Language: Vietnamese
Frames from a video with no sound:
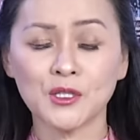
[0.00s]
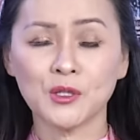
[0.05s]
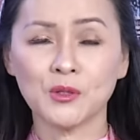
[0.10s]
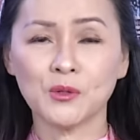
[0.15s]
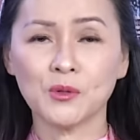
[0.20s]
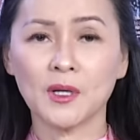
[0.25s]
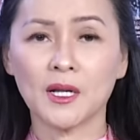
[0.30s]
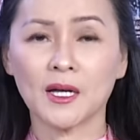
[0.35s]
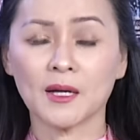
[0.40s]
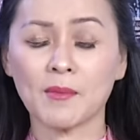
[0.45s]
Dân
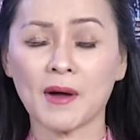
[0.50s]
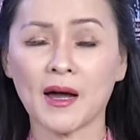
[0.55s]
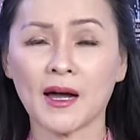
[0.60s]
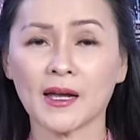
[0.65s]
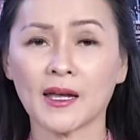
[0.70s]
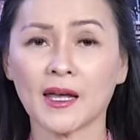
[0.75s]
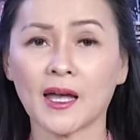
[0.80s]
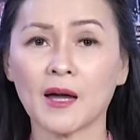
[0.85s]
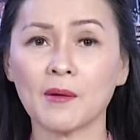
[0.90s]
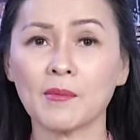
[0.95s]
Chủ là
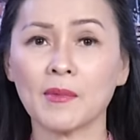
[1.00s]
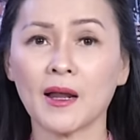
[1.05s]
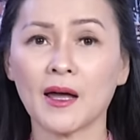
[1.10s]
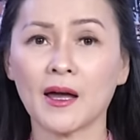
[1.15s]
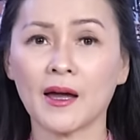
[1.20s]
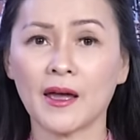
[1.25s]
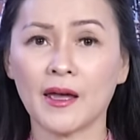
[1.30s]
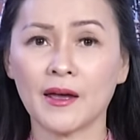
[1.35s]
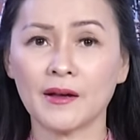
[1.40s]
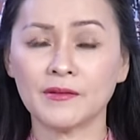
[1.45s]
bà
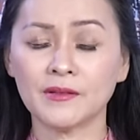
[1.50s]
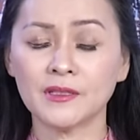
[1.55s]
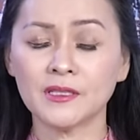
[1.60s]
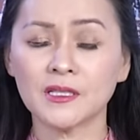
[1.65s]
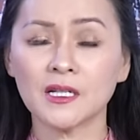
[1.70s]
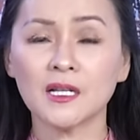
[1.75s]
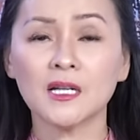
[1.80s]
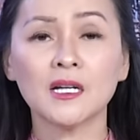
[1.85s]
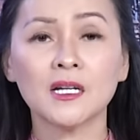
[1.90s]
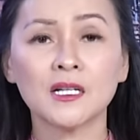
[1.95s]
Kamala
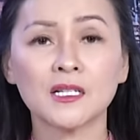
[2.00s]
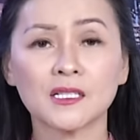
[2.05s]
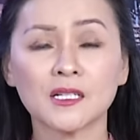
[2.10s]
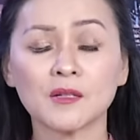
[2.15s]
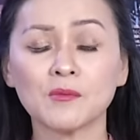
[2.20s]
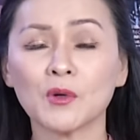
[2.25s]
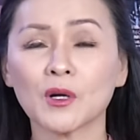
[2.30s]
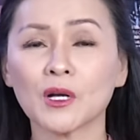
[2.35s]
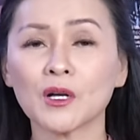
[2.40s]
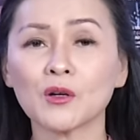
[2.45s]
Harris
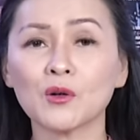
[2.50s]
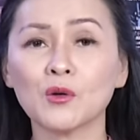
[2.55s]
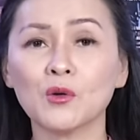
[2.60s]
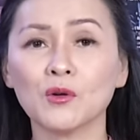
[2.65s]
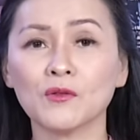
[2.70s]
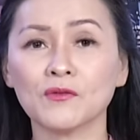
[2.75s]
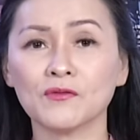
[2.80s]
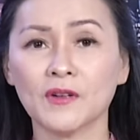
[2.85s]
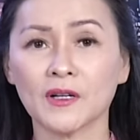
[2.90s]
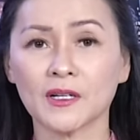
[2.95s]
trong một cái
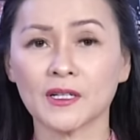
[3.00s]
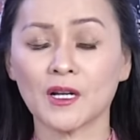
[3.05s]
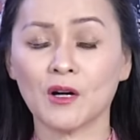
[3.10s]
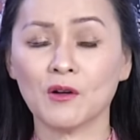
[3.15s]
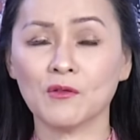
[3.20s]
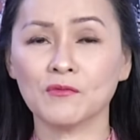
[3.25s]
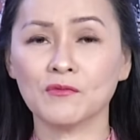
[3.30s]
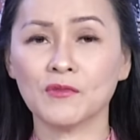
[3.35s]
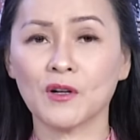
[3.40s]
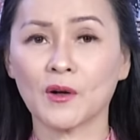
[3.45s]
cuộc vận
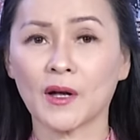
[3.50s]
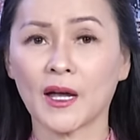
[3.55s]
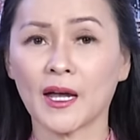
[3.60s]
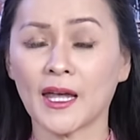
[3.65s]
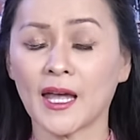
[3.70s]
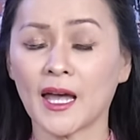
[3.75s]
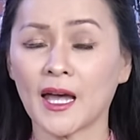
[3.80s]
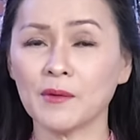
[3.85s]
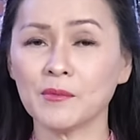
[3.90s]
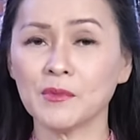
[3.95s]
động vào
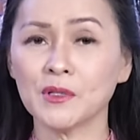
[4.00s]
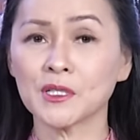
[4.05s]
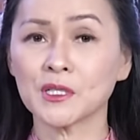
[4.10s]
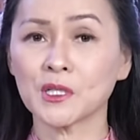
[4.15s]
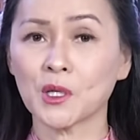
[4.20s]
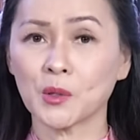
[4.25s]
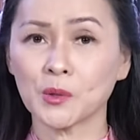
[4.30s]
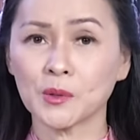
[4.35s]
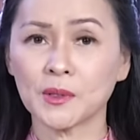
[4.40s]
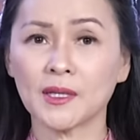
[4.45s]
ngày
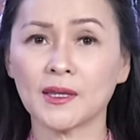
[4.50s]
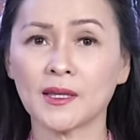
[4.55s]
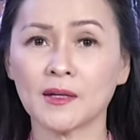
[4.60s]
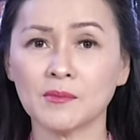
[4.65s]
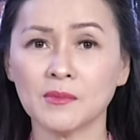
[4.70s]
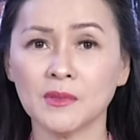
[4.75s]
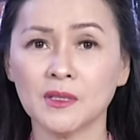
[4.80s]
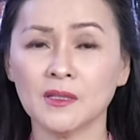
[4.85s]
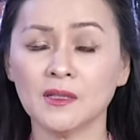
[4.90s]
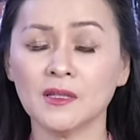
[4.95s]
26 tây
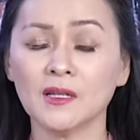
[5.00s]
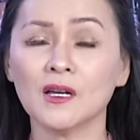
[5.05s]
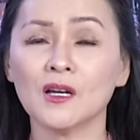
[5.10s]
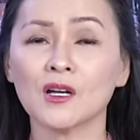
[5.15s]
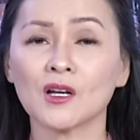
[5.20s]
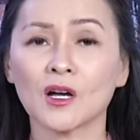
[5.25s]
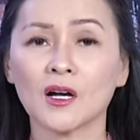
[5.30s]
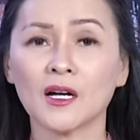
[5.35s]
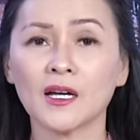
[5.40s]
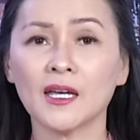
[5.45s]
tháng 10,
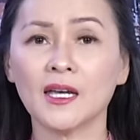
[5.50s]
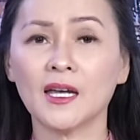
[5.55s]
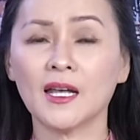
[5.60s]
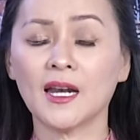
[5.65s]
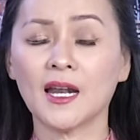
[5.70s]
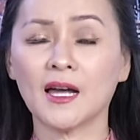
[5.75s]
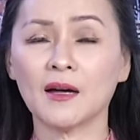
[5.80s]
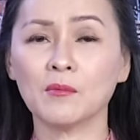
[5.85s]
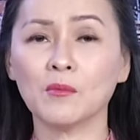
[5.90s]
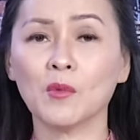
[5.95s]
có
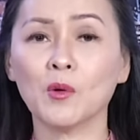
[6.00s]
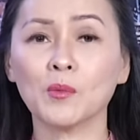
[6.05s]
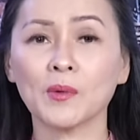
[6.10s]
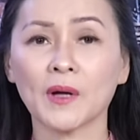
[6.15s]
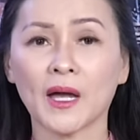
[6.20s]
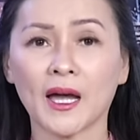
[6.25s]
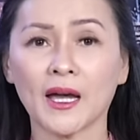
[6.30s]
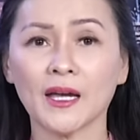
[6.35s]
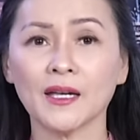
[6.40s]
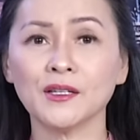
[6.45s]
nghĩa là
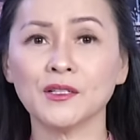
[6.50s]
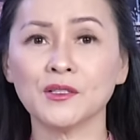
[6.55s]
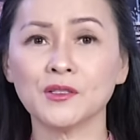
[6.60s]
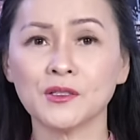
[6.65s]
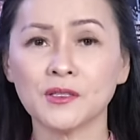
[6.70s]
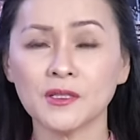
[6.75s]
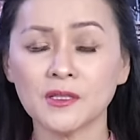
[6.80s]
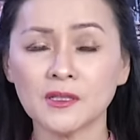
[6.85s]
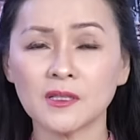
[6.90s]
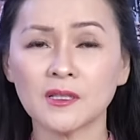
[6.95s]
một ngày
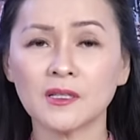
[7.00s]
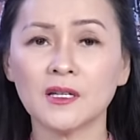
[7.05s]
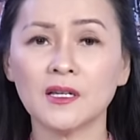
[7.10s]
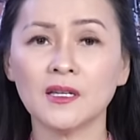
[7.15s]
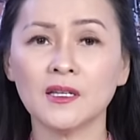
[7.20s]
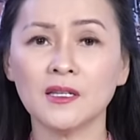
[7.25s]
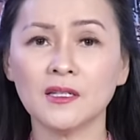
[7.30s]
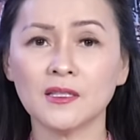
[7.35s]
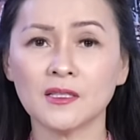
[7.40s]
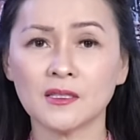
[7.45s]
trước
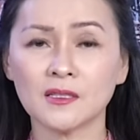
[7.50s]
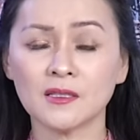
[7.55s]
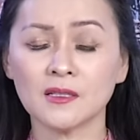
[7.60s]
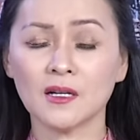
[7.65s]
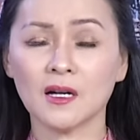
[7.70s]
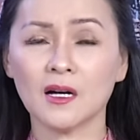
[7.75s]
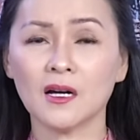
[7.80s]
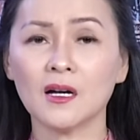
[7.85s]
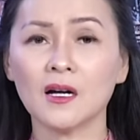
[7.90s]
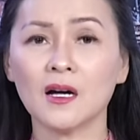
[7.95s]
khi
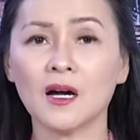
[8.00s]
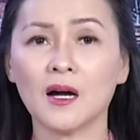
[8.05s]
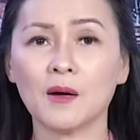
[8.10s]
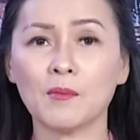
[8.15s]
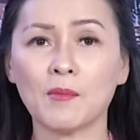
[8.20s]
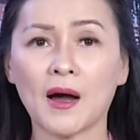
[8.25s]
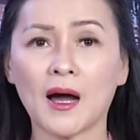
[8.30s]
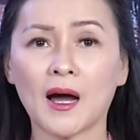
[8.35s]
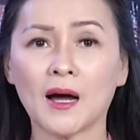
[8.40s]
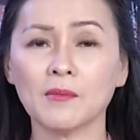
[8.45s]
sự
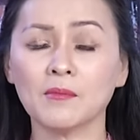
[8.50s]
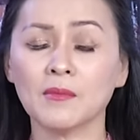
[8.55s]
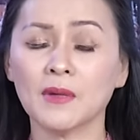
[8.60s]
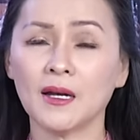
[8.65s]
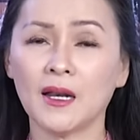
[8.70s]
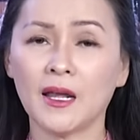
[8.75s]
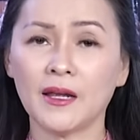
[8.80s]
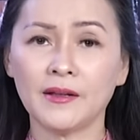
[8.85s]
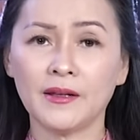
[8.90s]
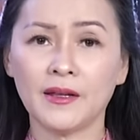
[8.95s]
bà
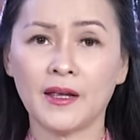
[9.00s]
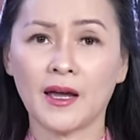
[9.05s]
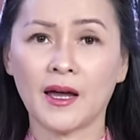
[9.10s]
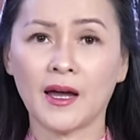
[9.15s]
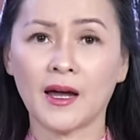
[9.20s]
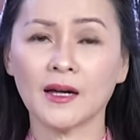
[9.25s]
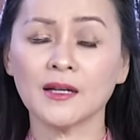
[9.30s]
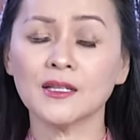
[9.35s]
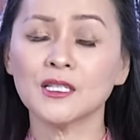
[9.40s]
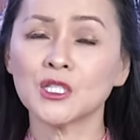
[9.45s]

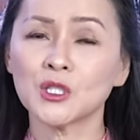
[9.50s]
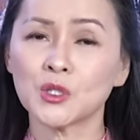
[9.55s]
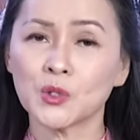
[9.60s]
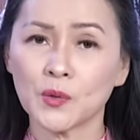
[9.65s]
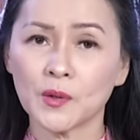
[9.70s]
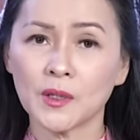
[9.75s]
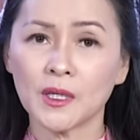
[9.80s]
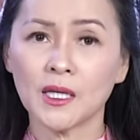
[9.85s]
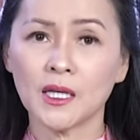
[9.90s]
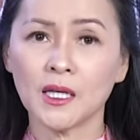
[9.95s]
Melania
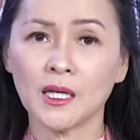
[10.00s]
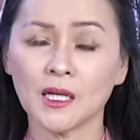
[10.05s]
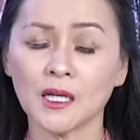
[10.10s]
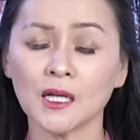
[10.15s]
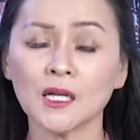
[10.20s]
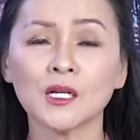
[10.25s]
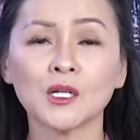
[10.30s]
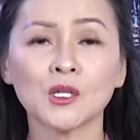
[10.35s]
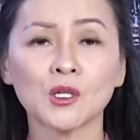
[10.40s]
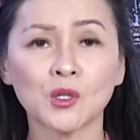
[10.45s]
xuất
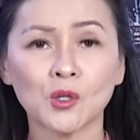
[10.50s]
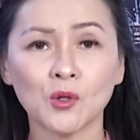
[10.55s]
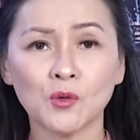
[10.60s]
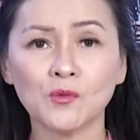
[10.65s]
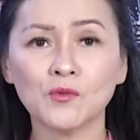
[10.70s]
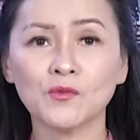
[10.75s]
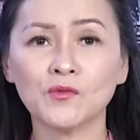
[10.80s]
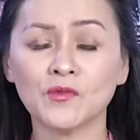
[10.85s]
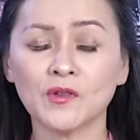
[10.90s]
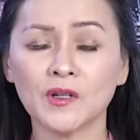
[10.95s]
hiện
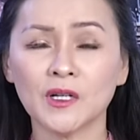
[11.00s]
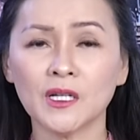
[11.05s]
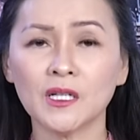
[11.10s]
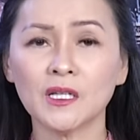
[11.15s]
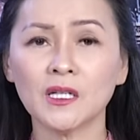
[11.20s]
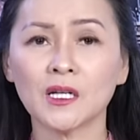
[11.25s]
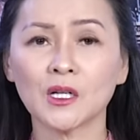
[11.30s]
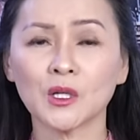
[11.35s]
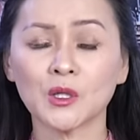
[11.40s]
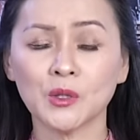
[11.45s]
cùng
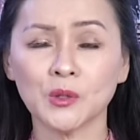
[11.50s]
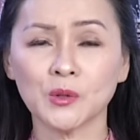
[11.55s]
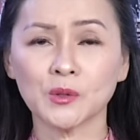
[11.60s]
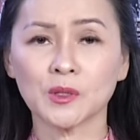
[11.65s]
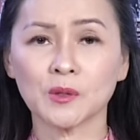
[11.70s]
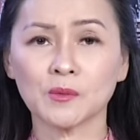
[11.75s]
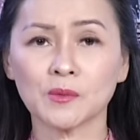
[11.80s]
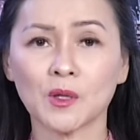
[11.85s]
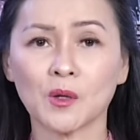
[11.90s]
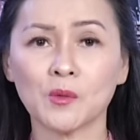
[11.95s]
với
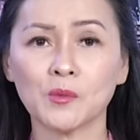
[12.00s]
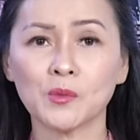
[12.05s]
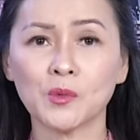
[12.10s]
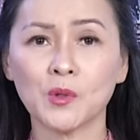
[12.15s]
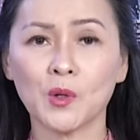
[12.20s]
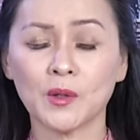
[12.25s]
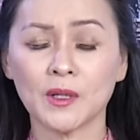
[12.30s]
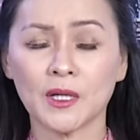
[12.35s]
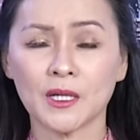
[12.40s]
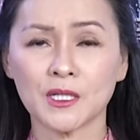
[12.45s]
cựu tổng
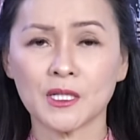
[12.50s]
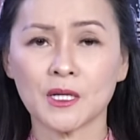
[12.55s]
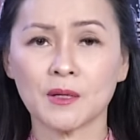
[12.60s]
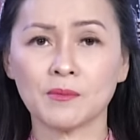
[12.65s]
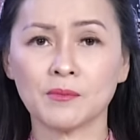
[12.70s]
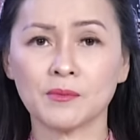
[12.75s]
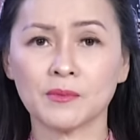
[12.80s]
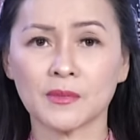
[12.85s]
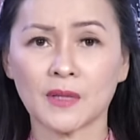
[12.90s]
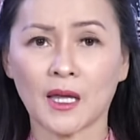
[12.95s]
thống Donald
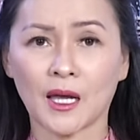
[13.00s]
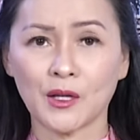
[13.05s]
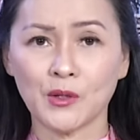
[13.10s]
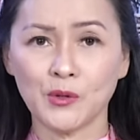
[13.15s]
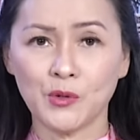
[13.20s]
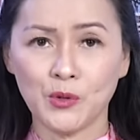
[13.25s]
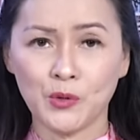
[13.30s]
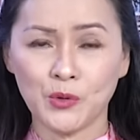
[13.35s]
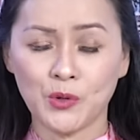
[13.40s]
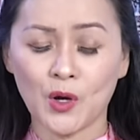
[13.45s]
Trump tại
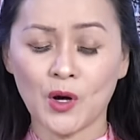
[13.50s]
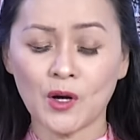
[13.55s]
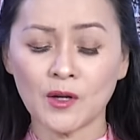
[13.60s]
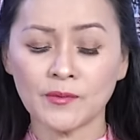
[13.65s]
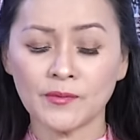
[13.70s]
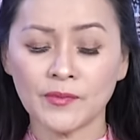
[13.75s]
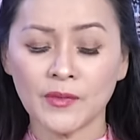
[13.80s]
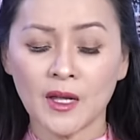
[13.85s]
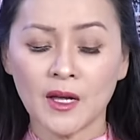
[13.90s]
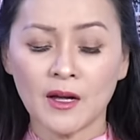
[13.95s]
New
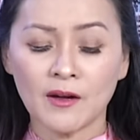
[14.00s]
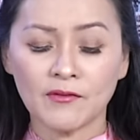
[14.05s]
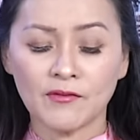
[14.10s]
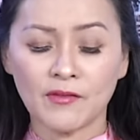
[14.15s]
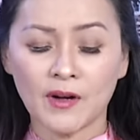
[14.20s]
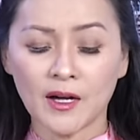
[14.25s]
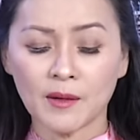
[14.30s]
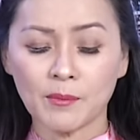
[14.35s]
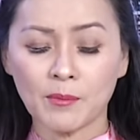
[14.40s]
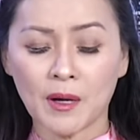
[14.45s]
York
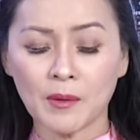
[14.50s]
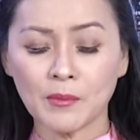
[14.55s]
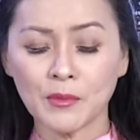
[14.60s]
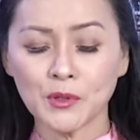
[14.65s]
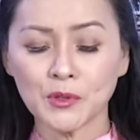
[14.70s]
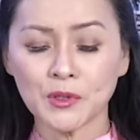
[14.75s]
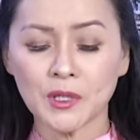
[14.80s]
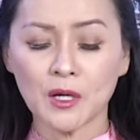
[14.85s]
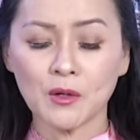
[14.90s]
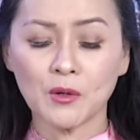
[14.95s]
và bà
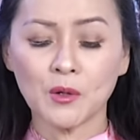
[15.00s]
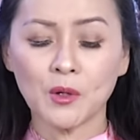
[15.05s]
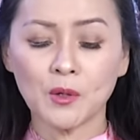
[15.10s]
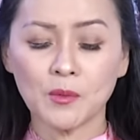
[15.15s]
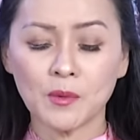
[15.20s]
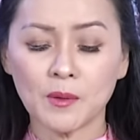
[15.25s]
Michelle